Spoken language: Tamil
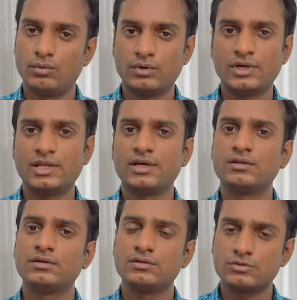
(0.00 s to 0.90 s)
ஒன்றும் கிடையாது
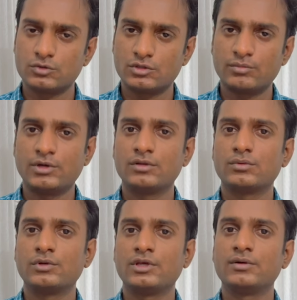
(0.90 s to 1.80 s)
சுத்தமான
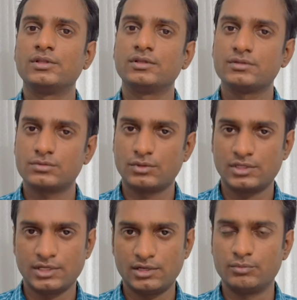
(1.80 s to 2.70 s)
துணியை வந்து சுடு
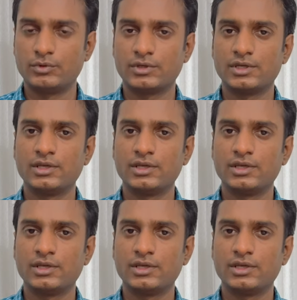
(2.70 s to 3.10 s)
தண்ணியில் முக்கி